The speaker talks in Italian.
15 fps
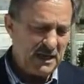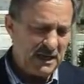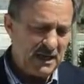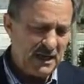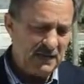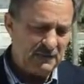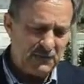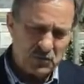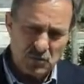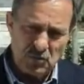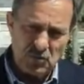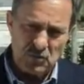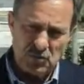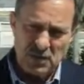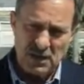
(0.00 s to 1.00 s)
che è
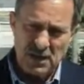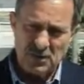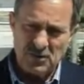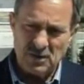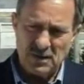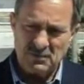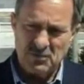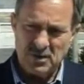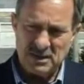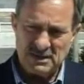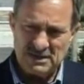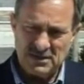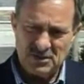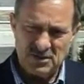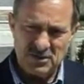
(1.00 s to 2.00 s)
frutto della
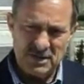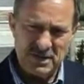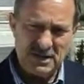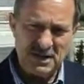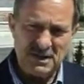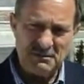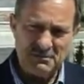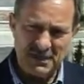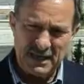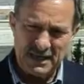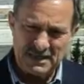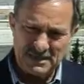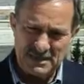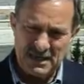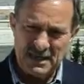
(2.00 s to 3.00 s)
collaborazione
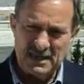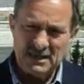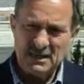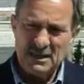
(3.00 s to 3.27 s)
dell'impresa